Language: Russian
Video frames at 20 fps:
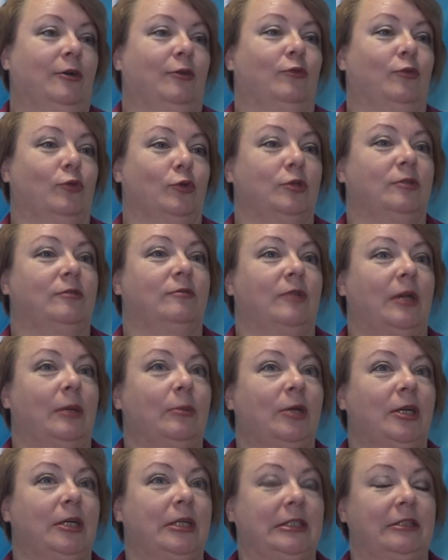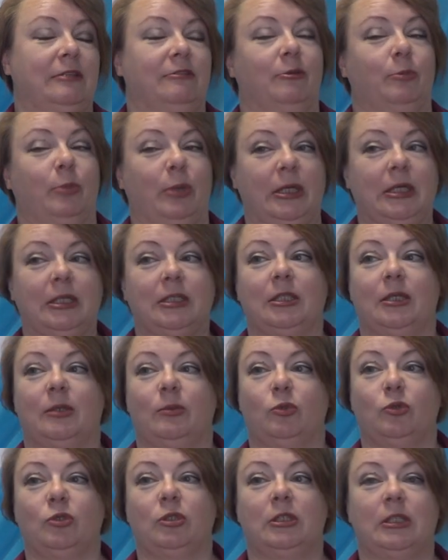Вот. В рамках этого проекта
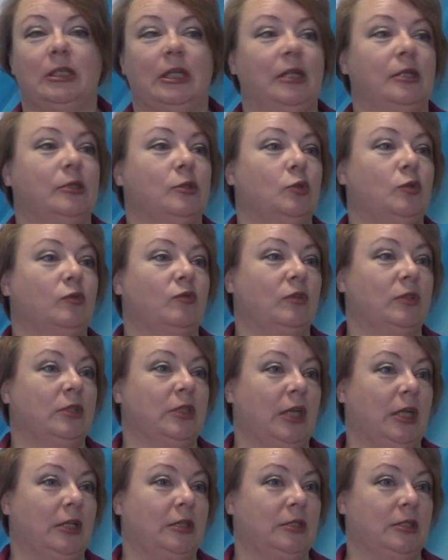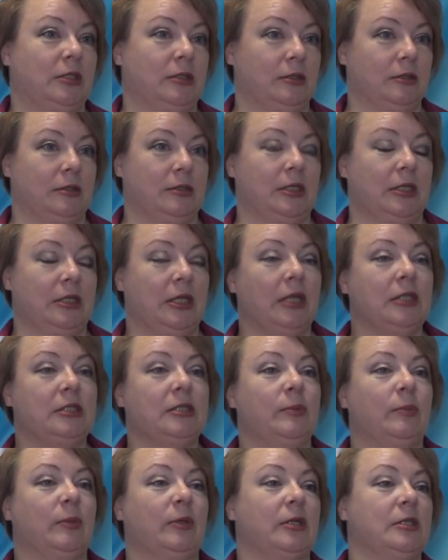будет реализован ряд э,
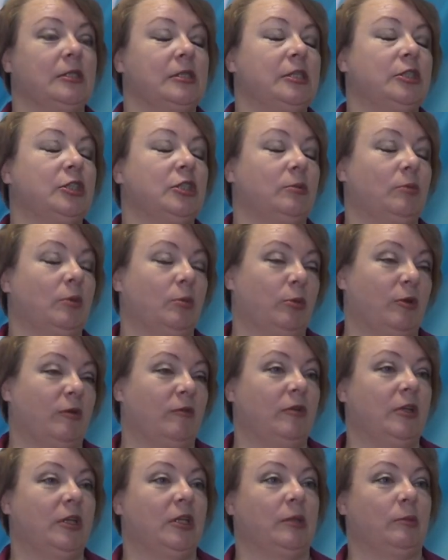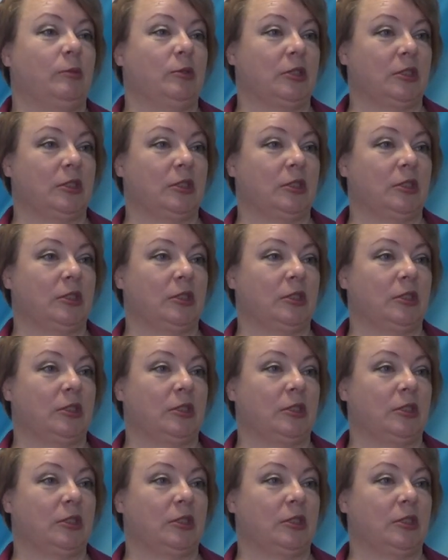занятий по различным направлениям.